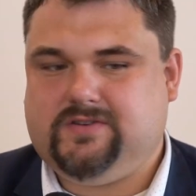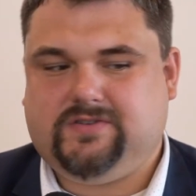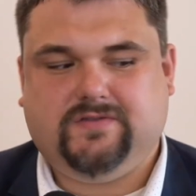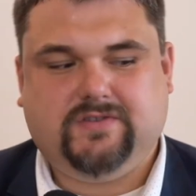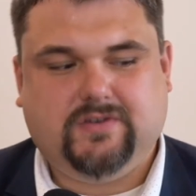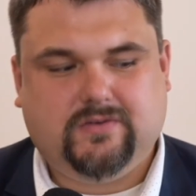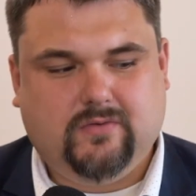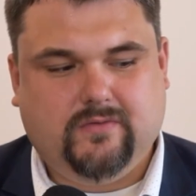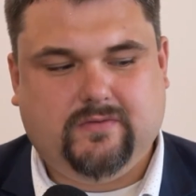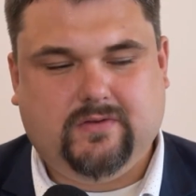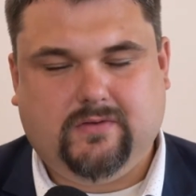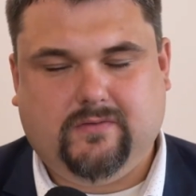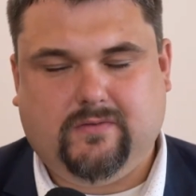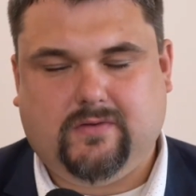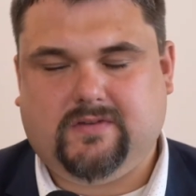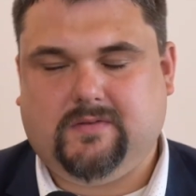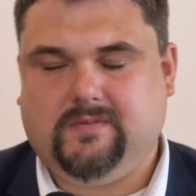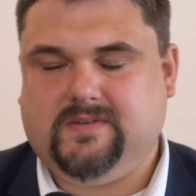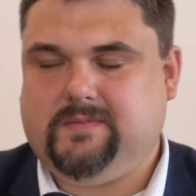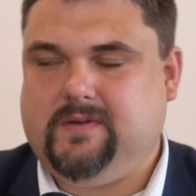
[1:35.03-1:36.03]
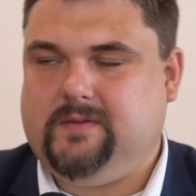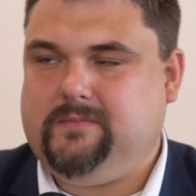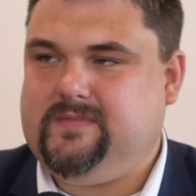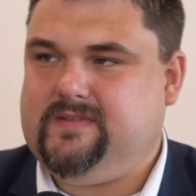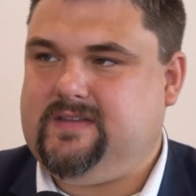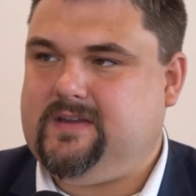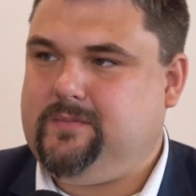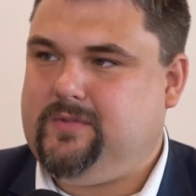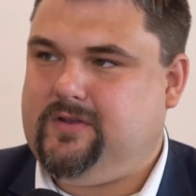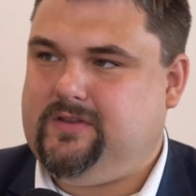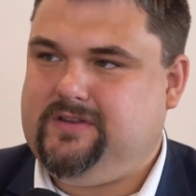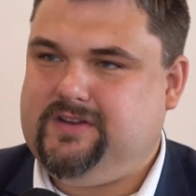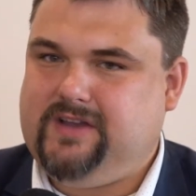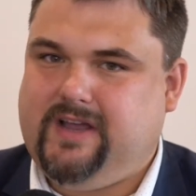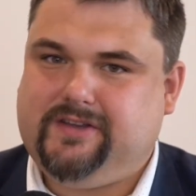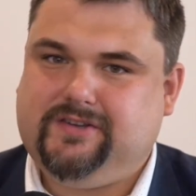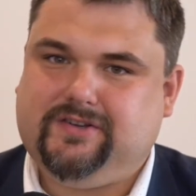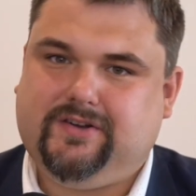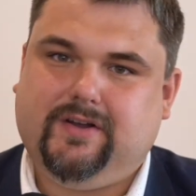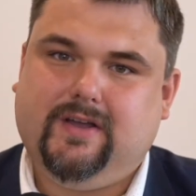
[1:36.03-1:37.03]
Oczywiście głównym twórcą jest pan minister Piotr
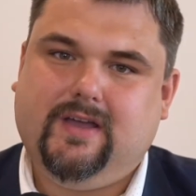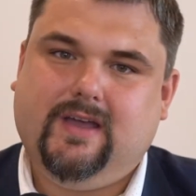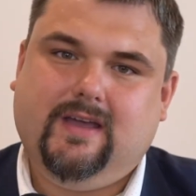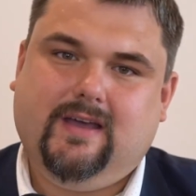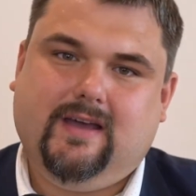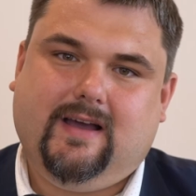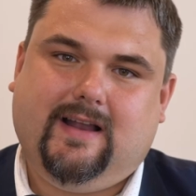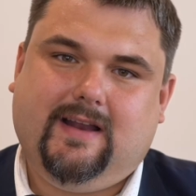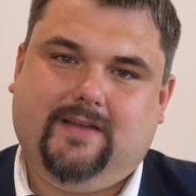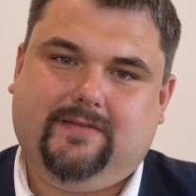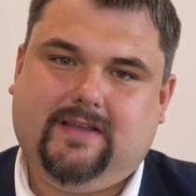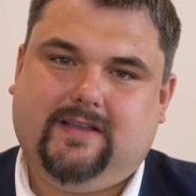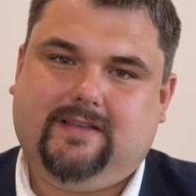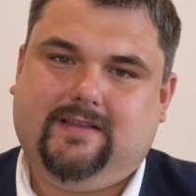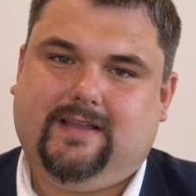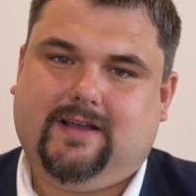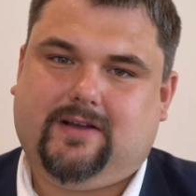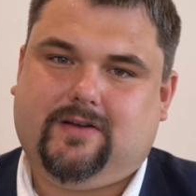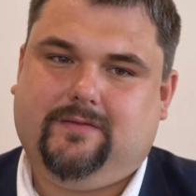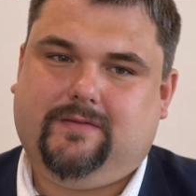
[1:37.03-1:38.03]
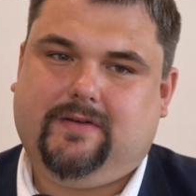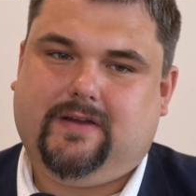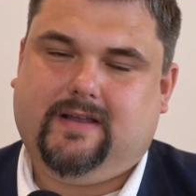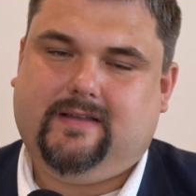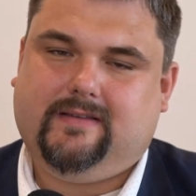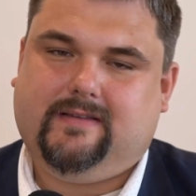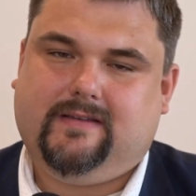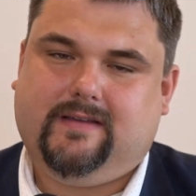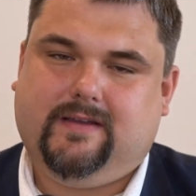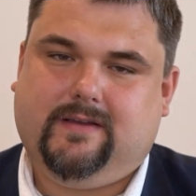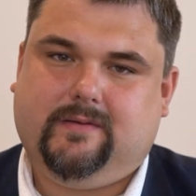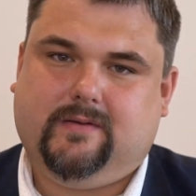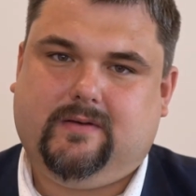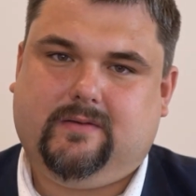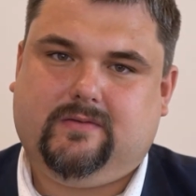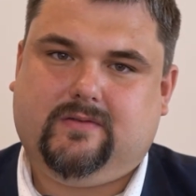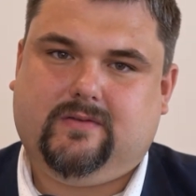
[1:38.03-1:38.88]
Dziadzio, ale wtedy na konferencji e,